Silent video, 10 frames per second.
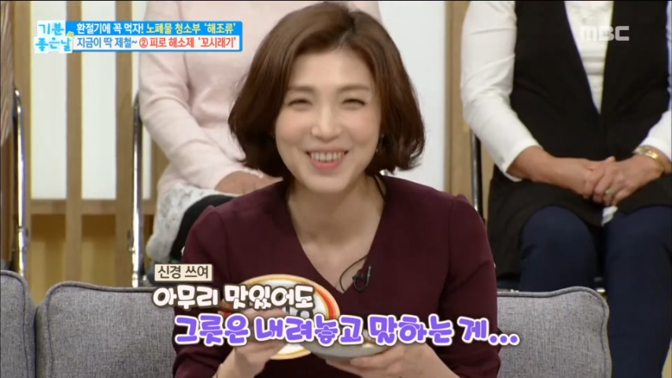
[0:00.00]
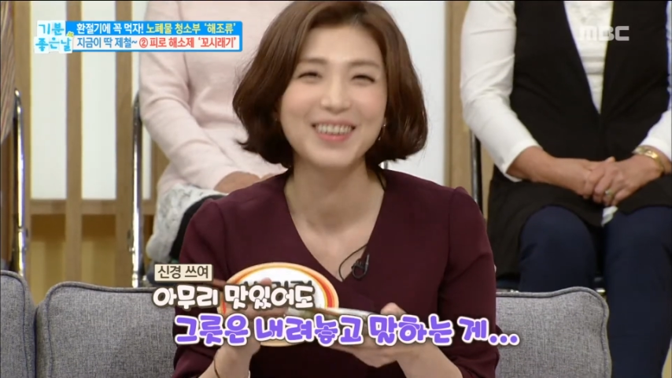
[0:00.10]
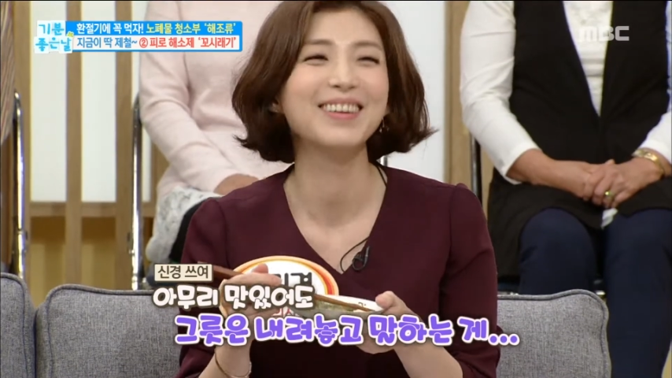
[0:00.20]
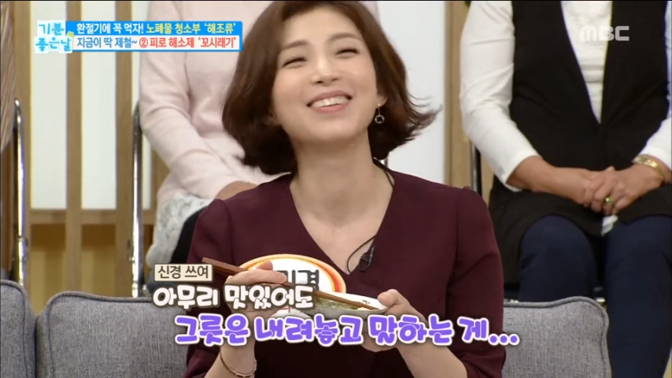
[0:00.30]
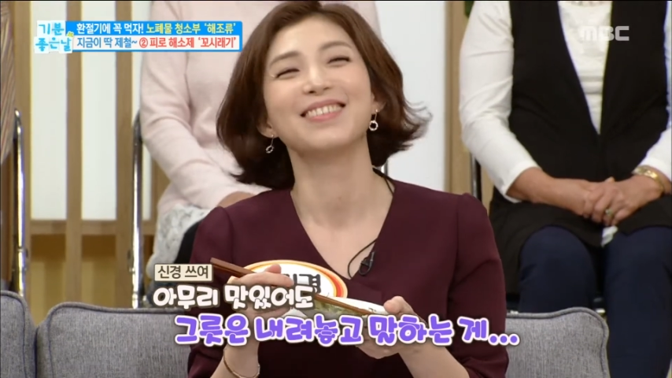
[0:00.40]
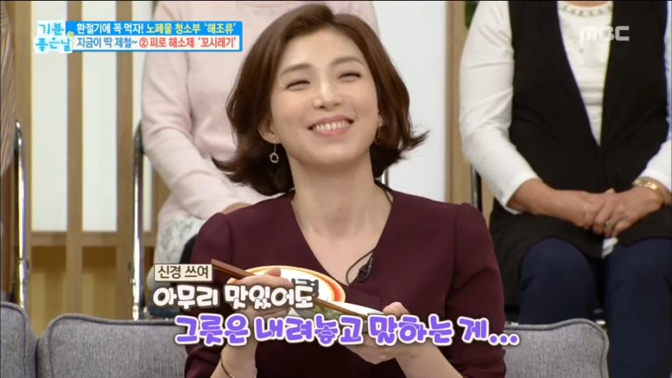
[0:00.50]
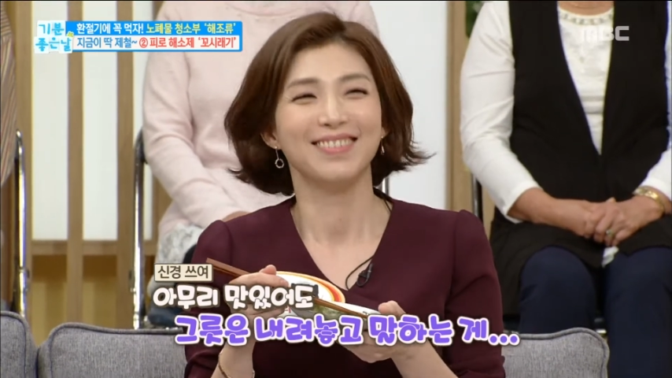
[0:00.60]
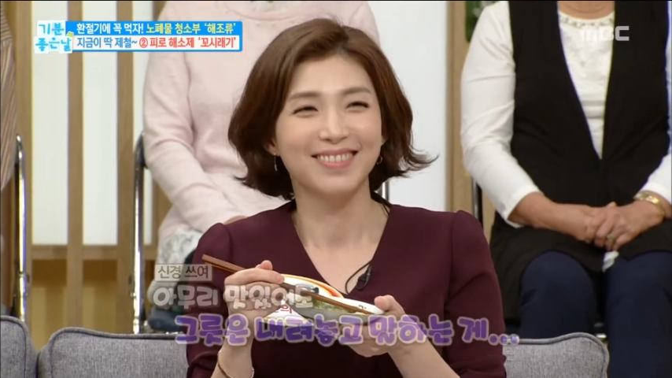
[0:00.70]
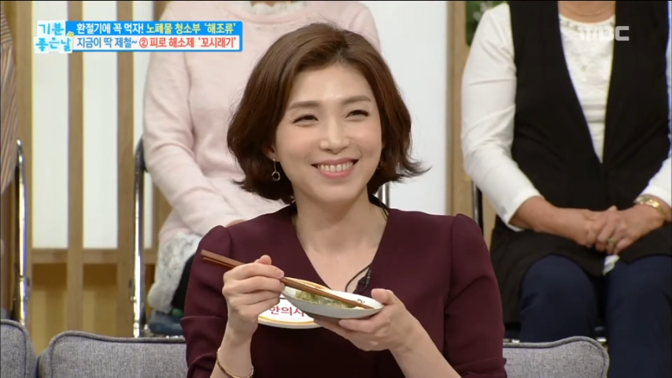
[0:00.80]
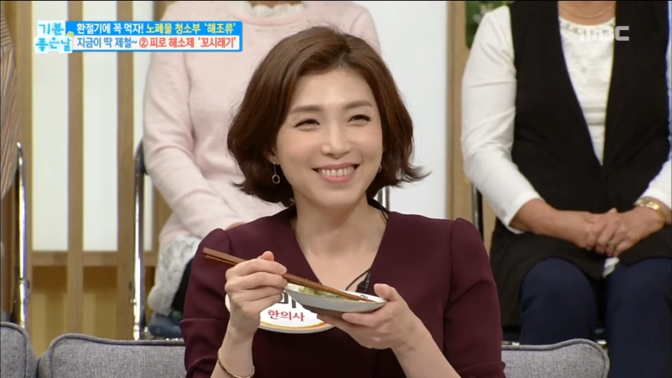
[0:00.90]
아니 근데
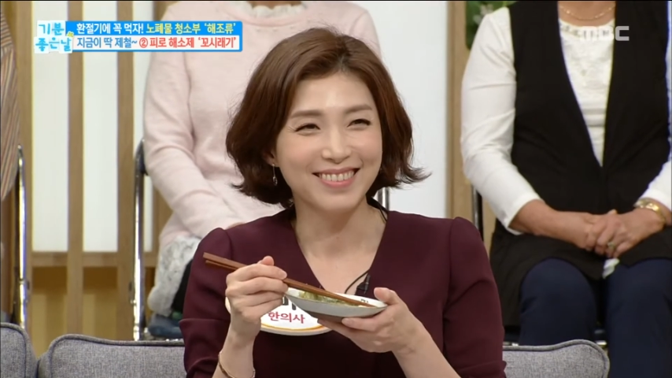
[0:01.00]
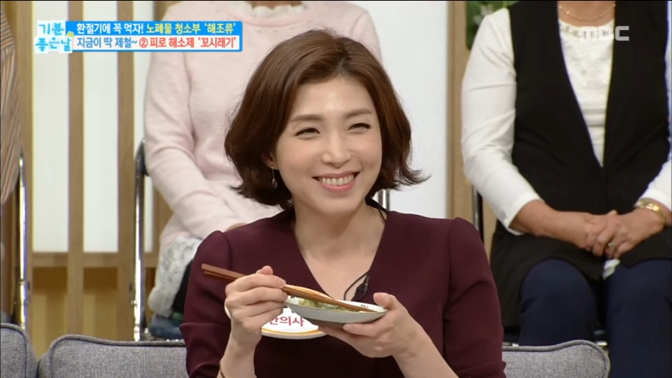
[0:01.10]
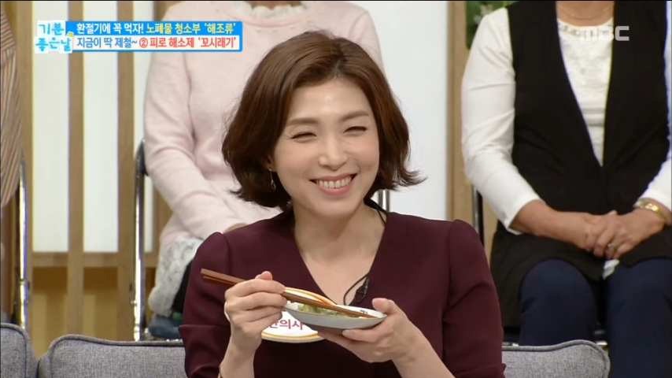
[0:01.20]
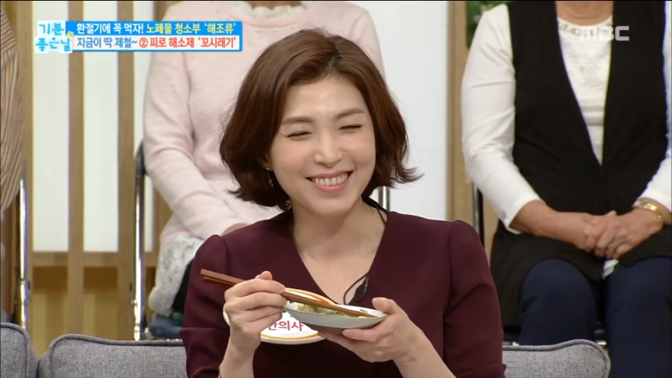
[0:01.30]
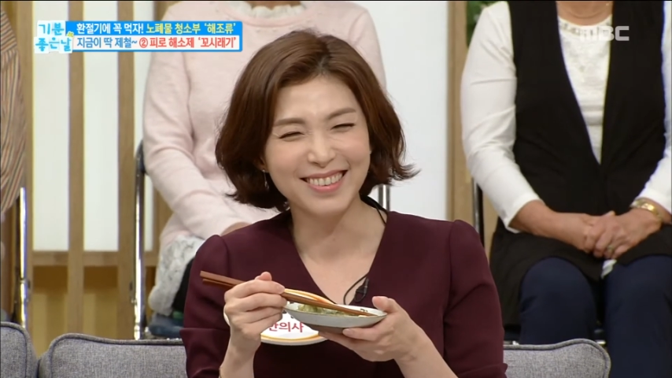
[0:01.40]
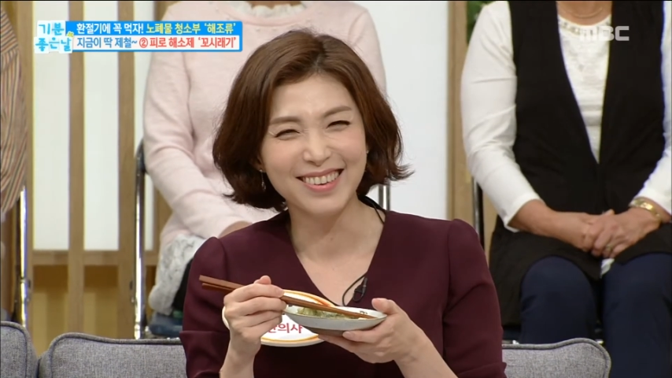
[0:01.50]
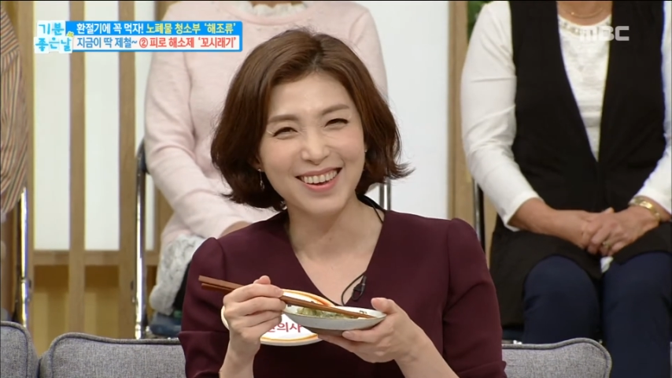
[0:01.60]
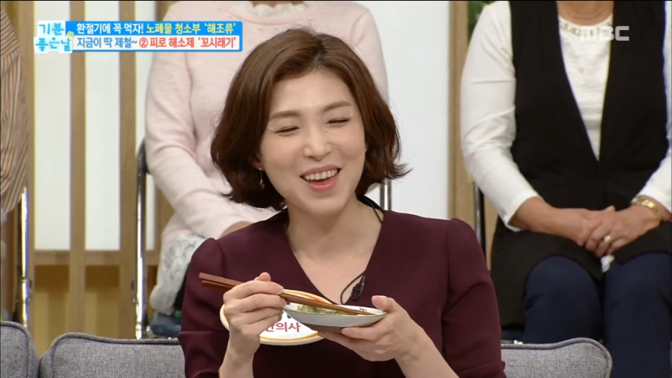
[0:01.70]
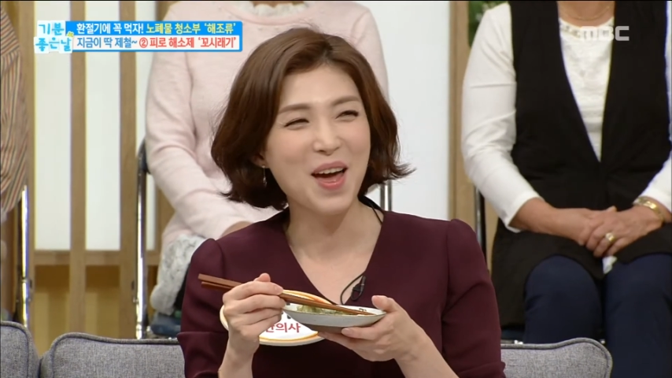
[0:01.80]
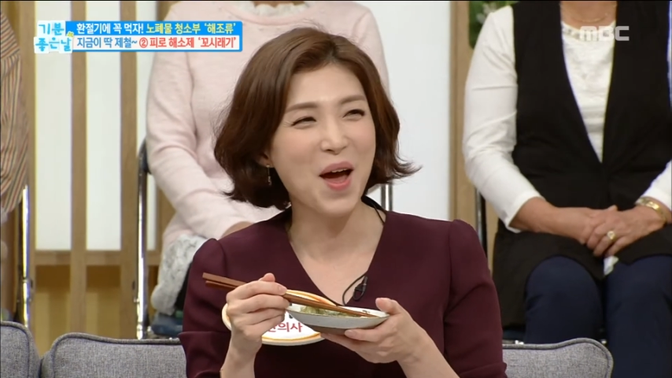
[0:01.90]
내려놓을 수 없는
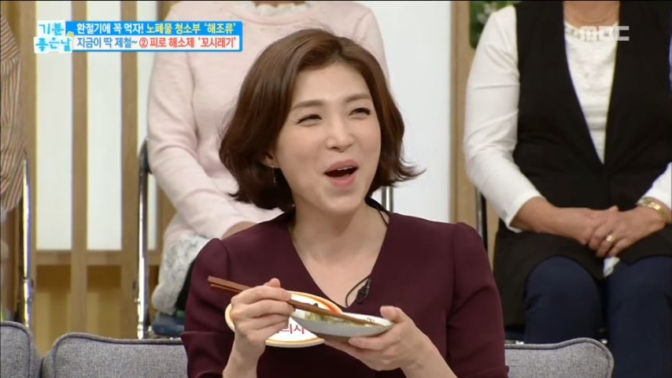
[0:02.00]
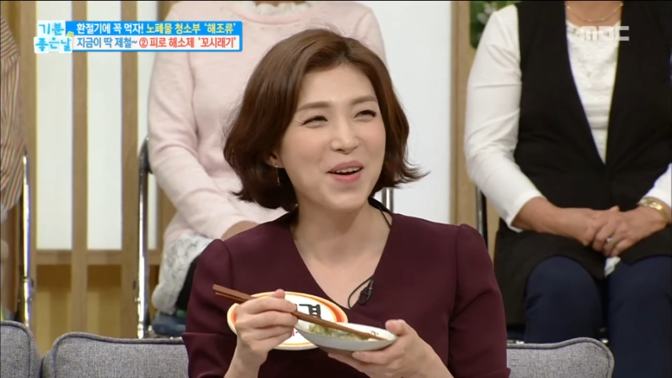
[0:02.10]
맛이었어요.